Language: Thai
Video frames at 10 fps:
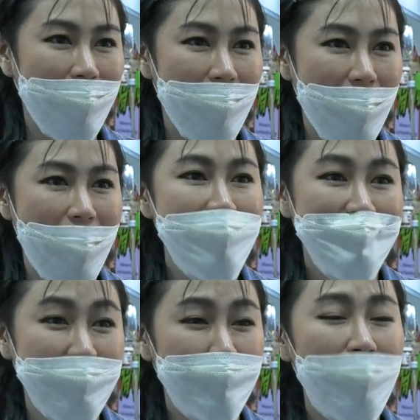งอะค่ะ
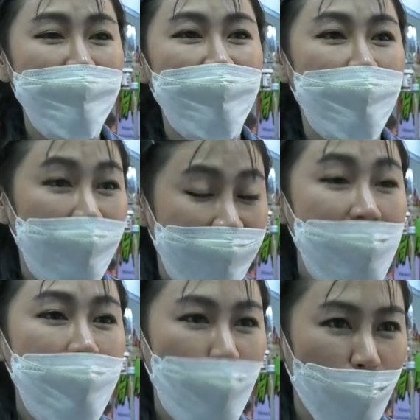สำหรับ
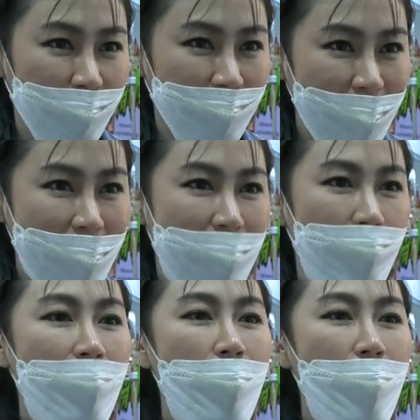ฝึกหมุนนะคะ